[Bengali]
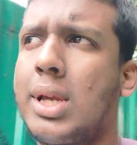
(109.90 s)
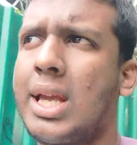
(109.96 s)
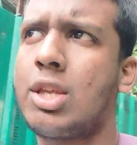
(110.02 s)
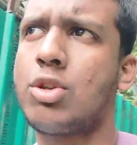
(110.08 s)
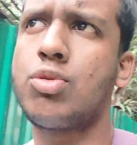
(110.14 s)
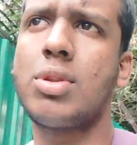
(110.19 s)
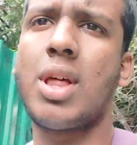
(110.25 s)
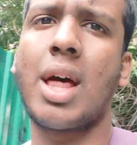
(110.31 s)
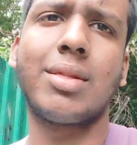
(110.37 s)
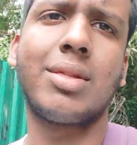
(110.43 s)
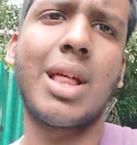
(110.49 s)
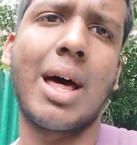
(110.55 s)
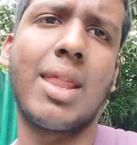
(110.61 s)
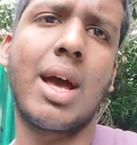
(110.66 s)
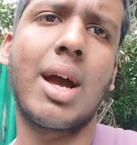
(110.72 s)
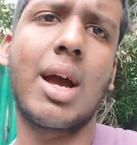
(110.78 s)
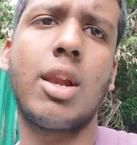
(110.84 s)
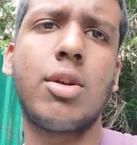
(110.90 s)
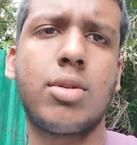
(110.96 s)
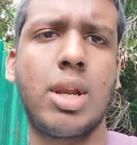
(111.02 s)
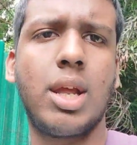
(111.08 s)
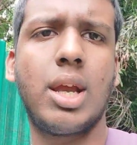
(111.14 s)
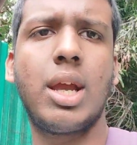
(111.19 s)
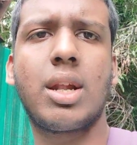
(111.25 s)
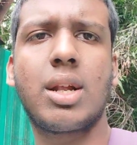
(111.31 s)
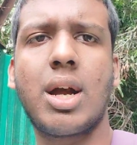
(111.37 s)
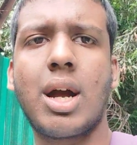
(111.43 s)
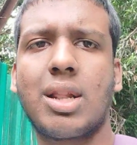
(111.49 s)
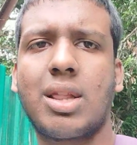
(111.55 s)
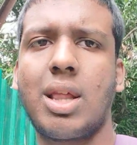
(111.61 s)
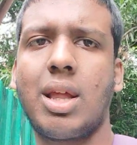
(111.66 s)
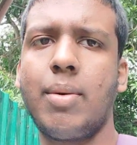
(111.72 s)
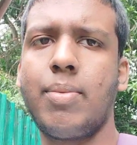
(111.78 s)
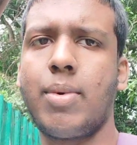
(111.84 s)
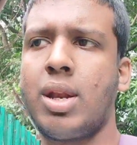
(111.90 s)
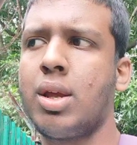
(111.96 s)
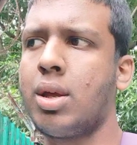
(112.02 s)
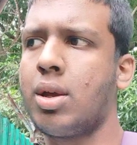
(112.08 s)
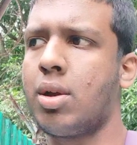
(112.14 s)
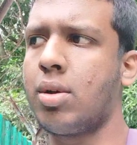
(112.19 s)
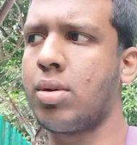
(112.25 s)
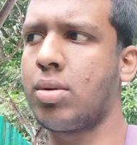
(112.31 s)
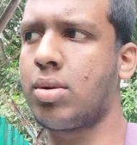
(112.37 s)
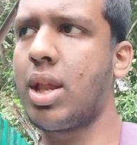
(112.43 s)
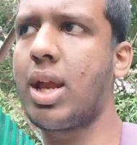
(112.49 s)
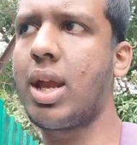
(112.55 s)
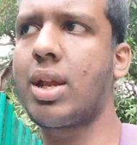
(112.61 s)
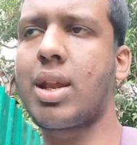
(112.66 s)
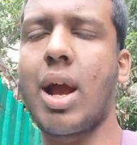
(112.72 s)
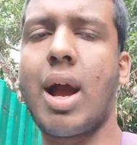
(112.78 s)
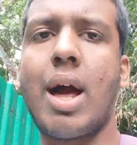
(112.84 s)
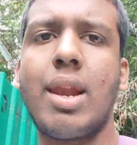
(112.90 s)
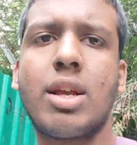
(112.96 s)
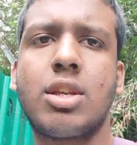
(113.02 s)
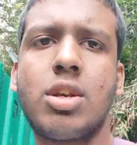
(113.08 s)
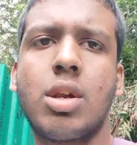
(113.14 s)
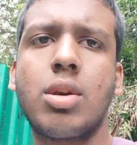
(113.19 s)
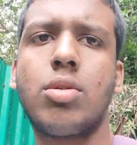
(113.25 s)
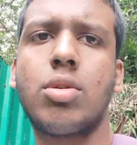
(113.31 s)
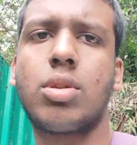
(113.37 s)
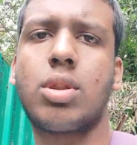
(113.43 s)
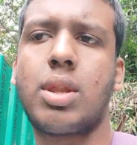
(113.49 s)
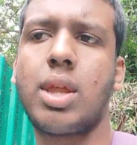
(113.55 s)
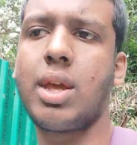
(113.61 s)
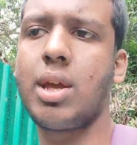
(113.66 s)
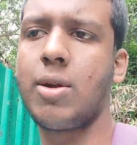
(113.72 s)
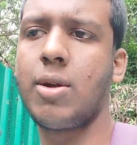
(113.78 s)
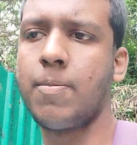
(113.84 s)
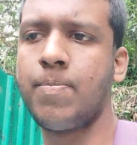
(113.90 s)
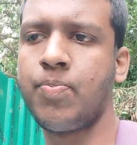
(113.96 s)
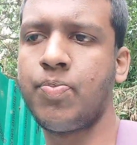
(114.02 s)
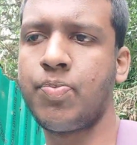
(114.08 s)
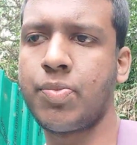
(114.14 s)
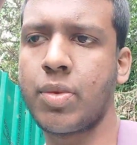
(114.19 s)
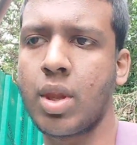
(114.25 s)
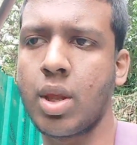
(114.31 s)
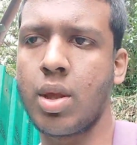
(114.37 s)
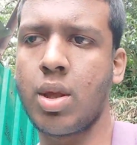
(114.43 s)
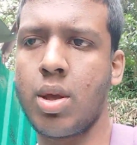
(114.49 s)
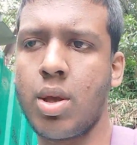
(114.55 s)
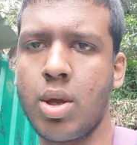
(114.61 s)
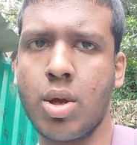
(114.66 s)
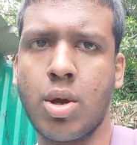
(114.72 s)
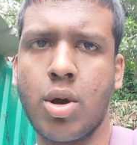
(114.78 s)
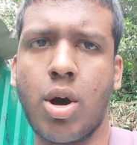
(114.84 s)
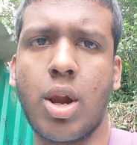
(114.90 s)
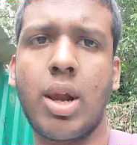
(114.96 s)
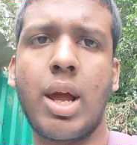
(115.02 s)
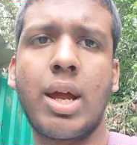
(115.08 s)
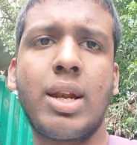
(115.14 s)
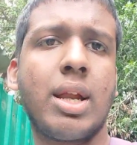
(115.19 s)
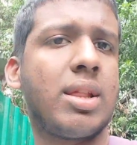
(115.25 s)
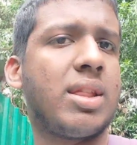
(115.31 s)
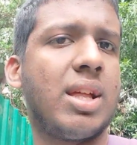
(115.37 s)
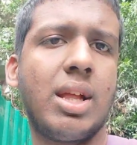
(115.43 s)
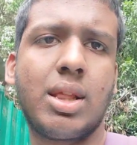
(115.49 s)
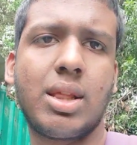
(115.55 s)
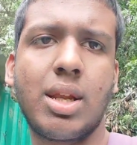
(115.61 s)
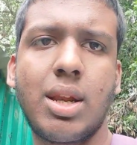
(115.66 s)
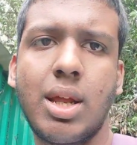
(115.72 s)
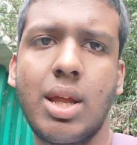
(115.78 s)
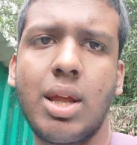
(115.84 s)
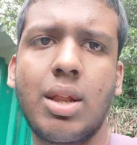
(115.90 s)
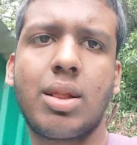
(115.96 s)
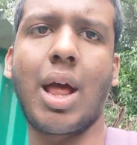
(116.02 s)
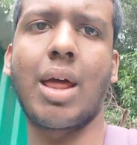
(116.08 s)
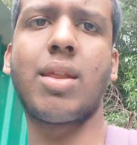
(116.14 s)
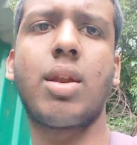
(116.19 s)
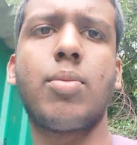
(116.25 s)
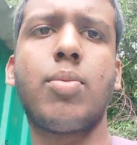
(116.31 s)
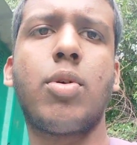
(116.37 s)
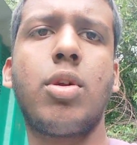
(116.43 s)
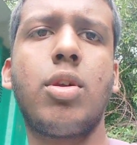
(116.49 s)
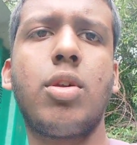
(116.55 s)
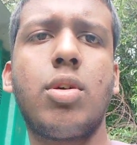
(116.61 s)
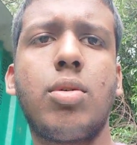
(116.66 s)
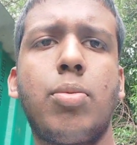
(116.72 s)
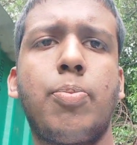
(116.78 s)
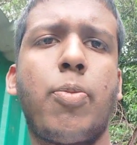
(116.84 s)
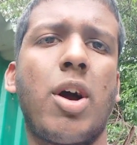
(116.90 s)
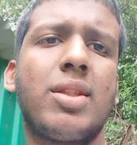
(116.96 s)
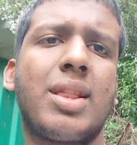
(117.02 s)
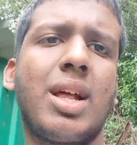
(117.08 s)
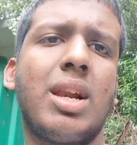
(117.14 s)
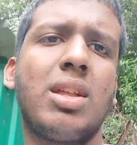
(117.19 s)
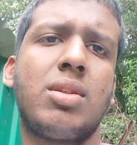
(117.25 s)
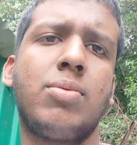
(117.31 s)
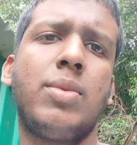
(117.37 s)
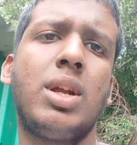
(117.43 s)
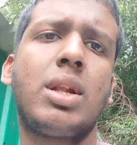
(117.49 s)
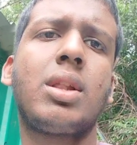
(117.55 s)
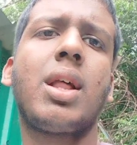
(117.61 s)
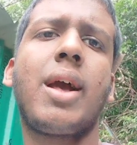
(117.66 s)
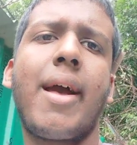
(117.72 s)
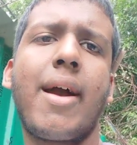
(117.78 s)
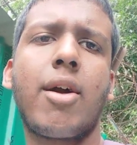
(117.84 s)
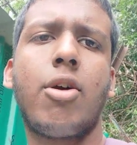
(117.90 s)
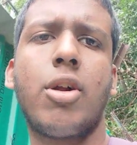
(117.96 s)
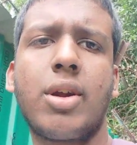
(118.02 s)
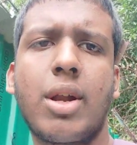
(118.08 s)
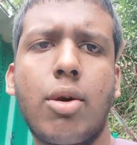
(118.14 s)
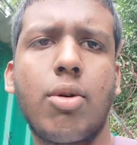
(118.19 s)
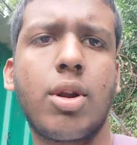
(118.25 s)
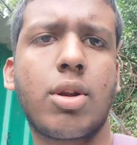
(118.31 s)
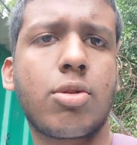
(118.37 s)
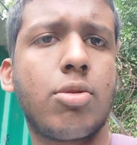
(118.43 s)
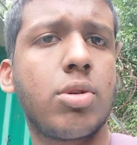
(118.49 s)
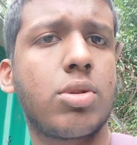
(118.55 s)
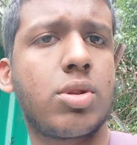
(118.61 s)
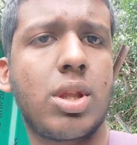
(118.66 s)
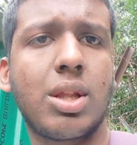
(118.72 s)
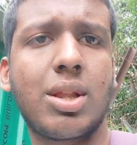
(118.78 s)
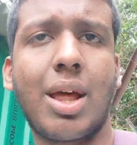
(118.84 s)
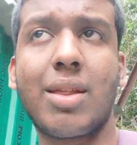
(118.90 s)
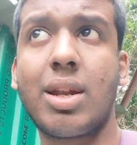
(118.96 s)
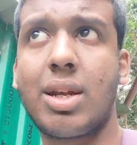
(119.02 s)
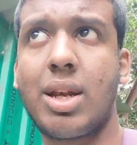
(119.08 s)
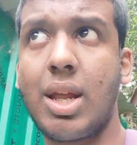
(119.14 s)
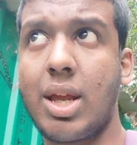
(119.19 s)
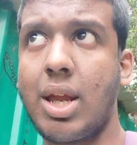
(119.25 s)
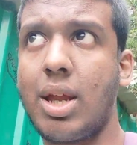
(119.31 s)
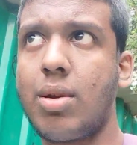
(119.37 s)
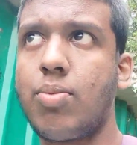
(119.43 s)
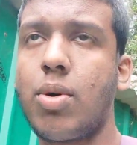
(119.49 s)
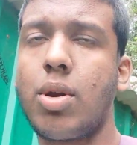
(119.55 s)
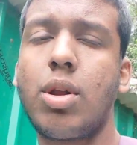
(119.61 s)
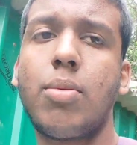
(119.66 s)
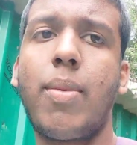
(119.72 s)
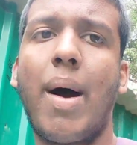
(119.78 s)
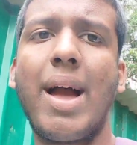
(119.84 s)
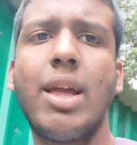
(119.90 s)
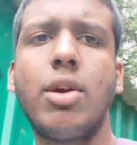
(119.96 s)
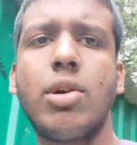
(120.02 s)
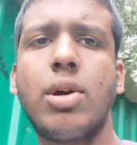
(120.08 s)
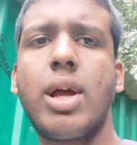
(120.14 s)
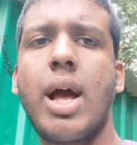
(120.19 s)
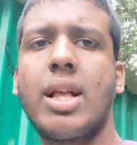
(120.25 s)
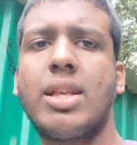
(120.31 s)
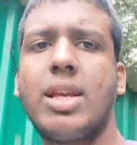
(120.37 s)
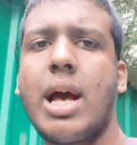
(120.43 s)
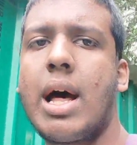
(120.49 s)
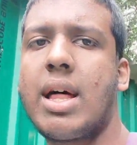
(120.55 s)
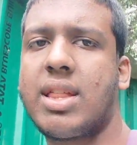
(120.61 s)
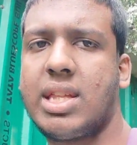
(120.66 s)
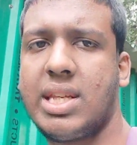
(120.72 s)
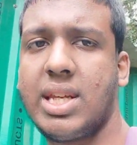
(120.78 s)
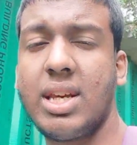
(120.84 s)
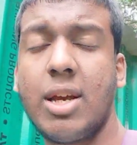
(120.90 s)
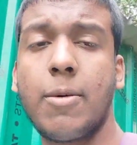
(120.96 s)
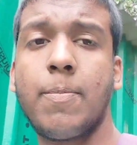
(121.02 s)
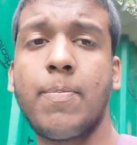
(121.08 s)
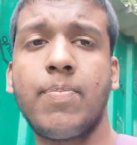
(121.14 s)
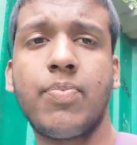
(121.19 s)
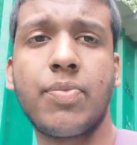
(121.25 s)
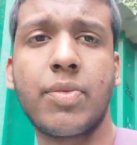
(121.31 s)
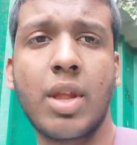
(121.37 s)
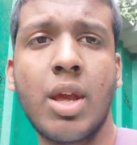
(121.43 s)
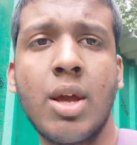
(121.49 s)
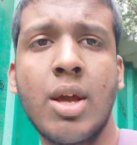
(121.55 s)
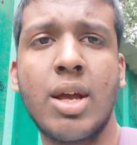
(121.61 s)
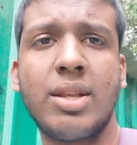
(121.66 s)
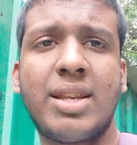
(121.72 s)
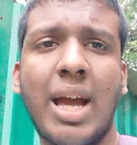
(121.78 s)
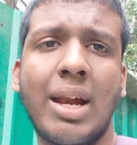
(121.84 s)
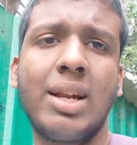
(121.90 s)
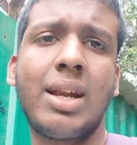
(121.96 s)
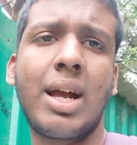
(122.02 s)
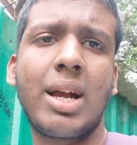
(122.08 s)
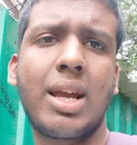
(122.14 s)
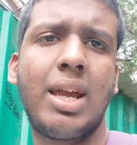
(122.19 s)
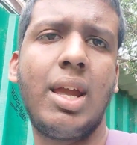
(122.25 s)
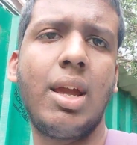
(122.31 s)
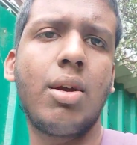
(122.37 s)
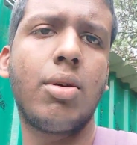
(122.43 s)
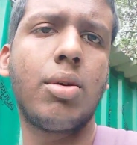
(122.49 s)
কিছু দাদা গেল টিকিট কাটতে মানে টিকিটটা কালেকশন করতে অনলাইনে সি থ্রি তাদের বললো পঁয়তাল্লিশ মিনিট থেকে এক ঘন্টা ওয়েট করতে তাদের টিকিট বললো বাই হয়ে আছে আসছে জানি না কি